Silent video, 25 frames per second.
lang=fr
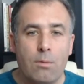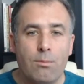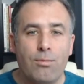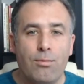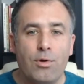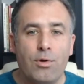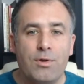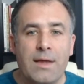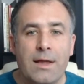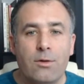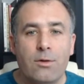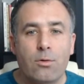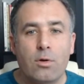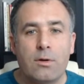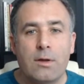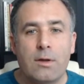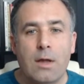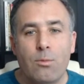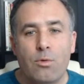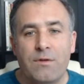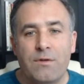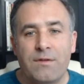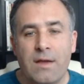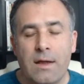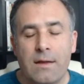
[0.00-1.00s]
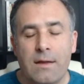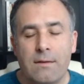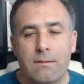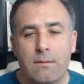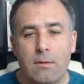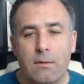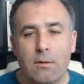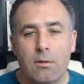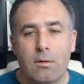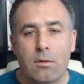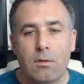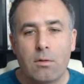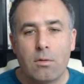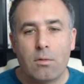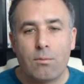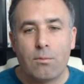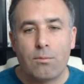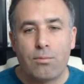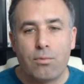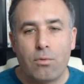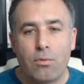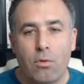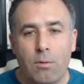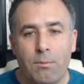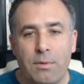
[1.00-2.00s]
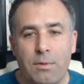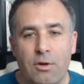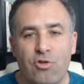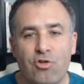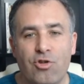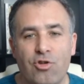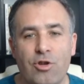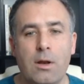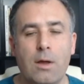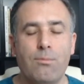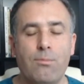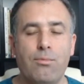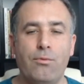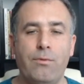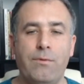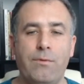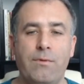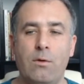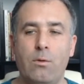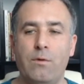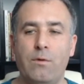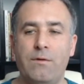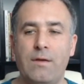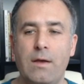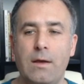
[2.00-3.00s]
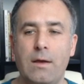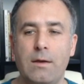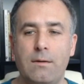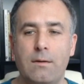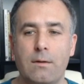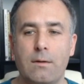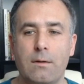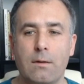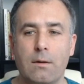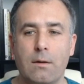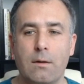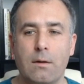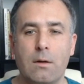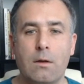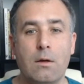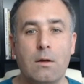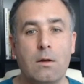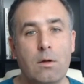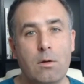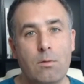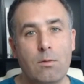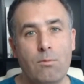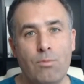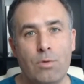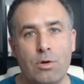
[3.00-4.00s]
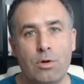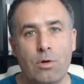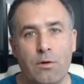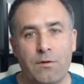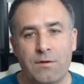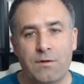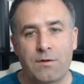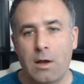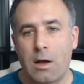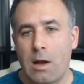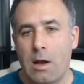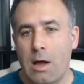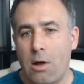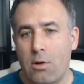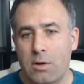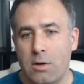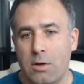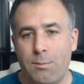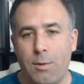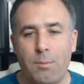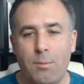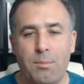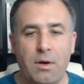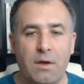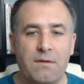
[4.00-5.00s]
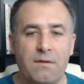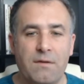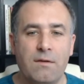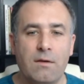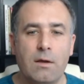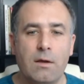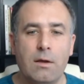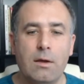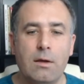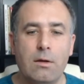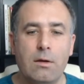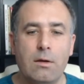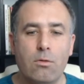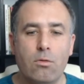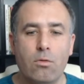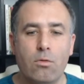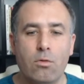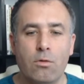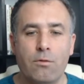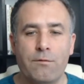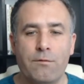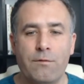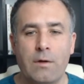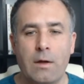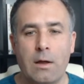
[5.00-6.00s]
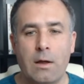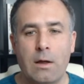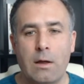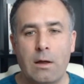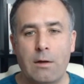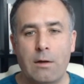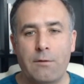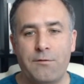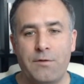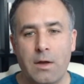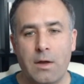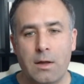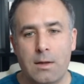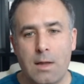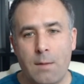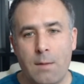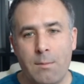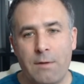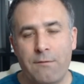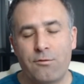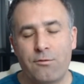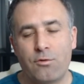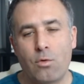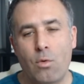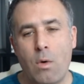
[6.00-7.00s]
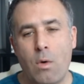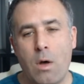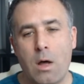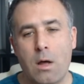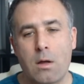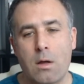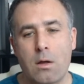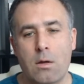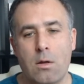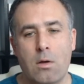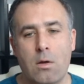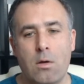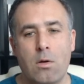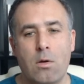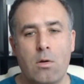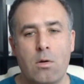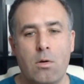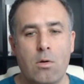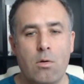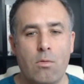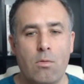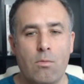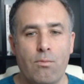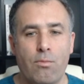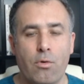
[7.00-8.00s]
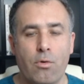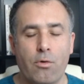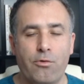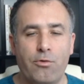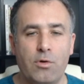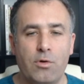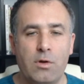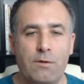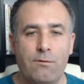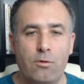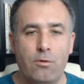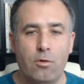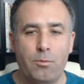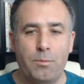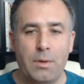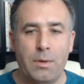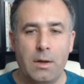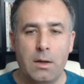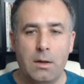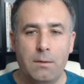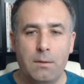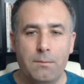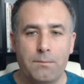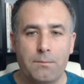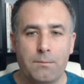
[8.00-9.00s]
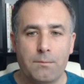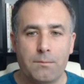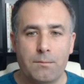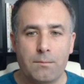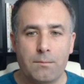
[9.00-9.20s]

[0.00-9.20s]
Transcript: Peut-être dame 7 pour empêcher la poussée E5. Mais dans ce cas-là, on n'est pas pressé. On va faire dame F3 pour se développer.